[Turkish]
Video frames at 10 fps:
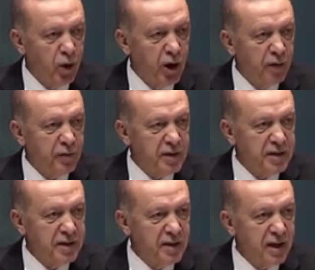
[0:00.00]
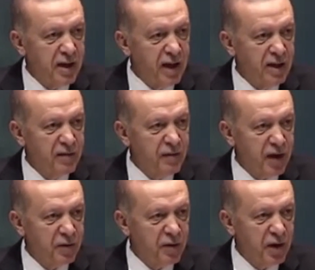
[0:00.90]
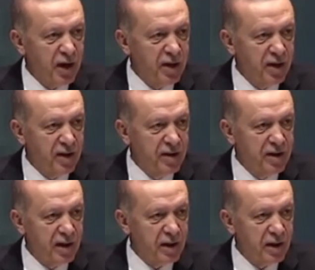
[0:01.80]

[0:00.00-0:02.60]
muhalefetin yalan ve iftiralarının